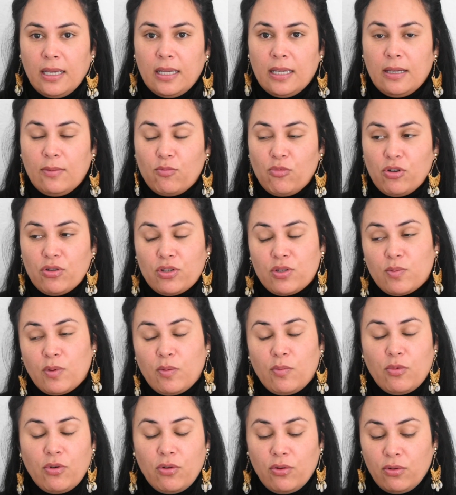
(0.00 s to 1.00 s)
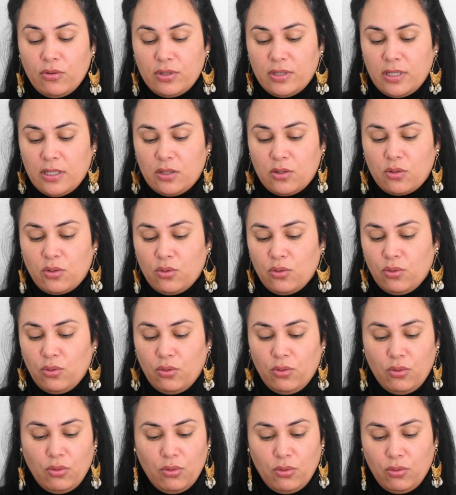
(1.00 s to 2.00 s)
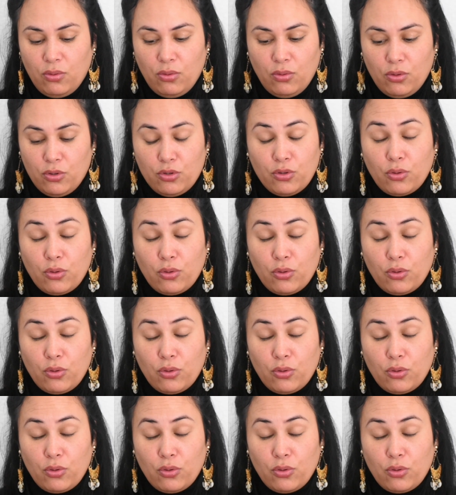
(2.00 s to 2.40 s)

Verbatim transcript: Et moi en ce moment, c'est ce que euh,